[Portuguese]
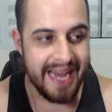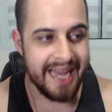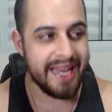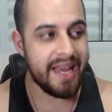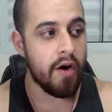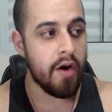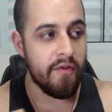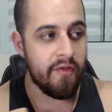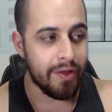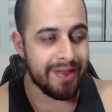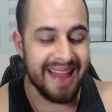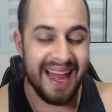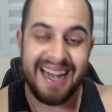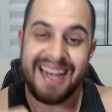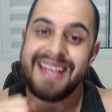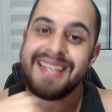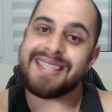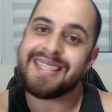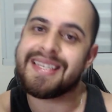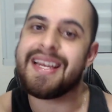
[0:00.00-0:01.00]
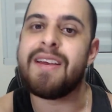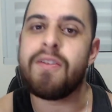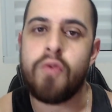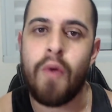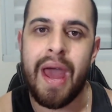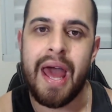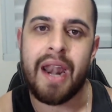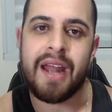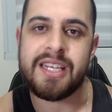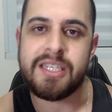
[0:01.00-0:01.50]
e eu vou estar tá
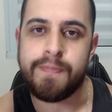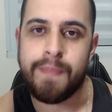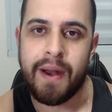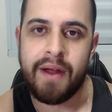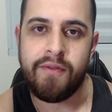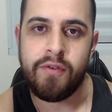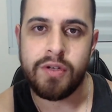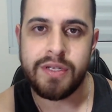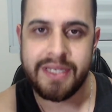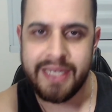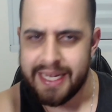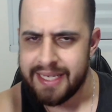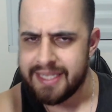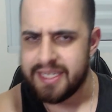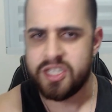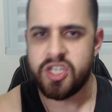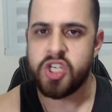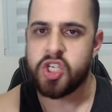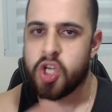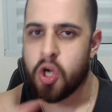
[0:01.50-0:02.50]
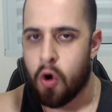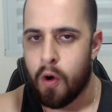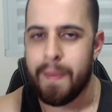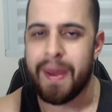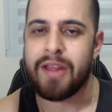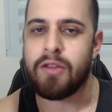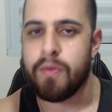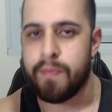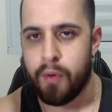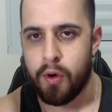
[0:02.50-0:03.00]
listando elas para vocês e a gente
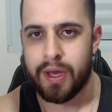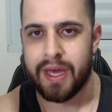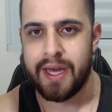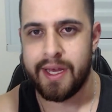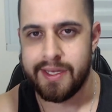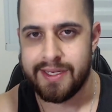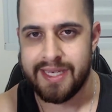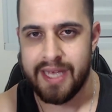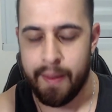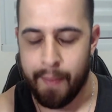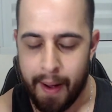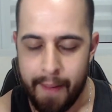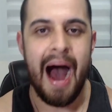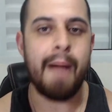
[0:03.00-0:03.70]
comenta um pouquinho em cima.